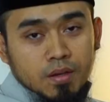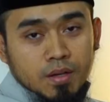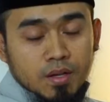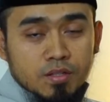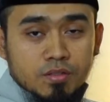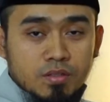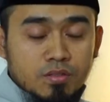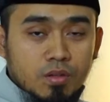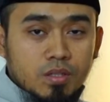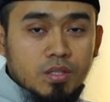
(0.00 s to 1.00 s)
Hadis ini
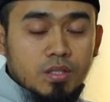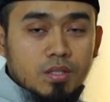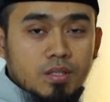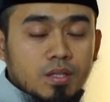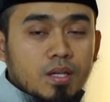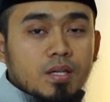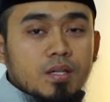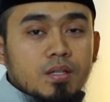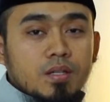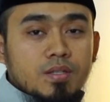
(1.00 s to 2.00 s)
sahih ya
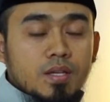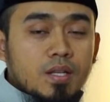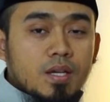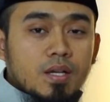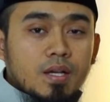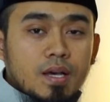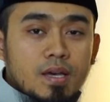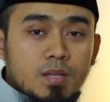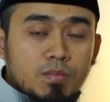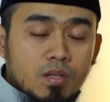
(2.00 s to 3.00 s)
di sana
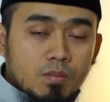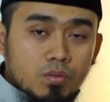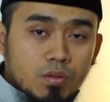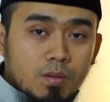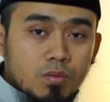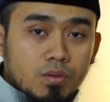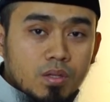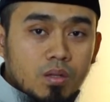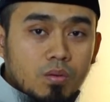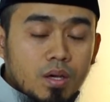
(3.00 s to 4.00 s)
Ali bin Abi Thalib
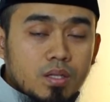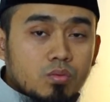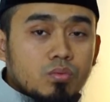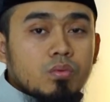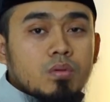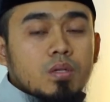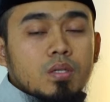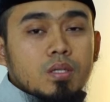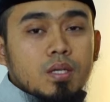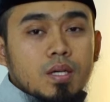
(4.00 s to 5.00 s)
radhiyallahu anhu
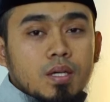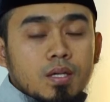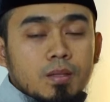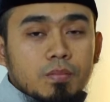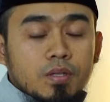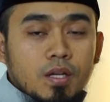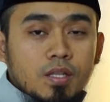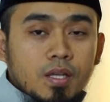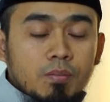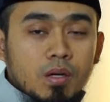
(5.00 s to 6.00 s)
ya
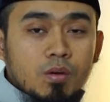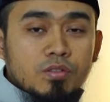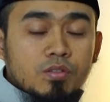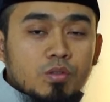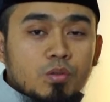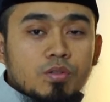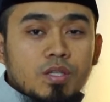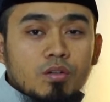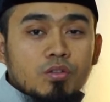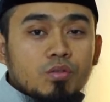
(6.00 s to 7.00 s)
berkata bahwa
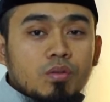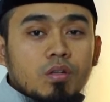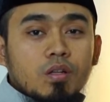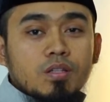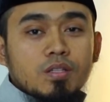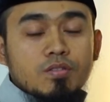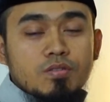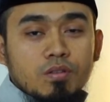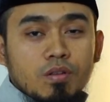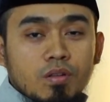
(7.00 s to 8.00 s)
sesungguhnya Rasulullah
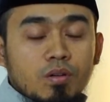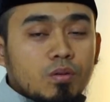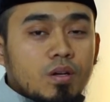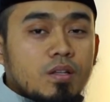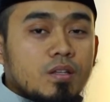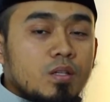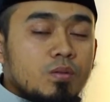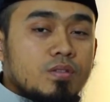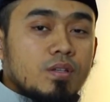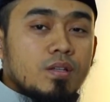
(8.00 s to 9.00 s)
Shallallahu Alaihi
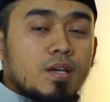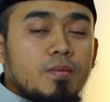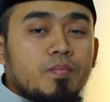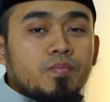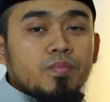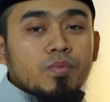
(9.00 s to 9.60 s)
Wasallam